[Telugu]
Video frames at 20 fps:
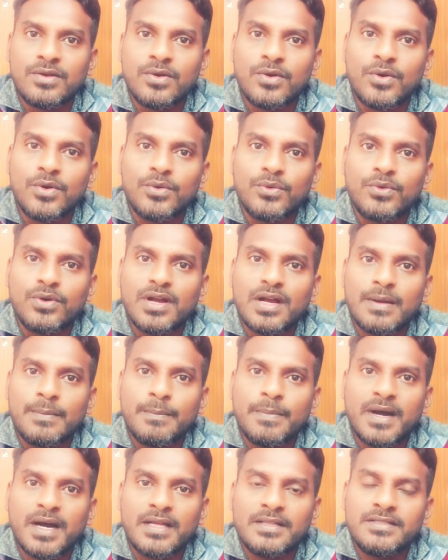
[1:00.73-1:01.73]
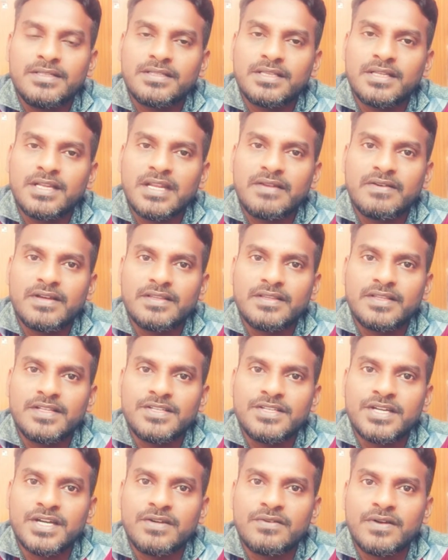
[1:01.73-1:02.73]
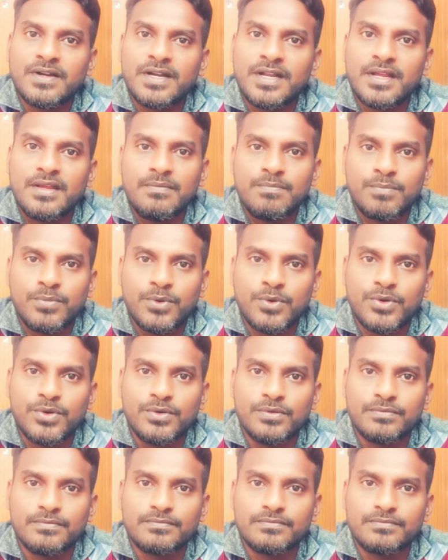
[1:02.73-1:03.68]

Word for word: కొడుకుగా బాధ్యత నిర్వర్తించినటువంటి పూరుడు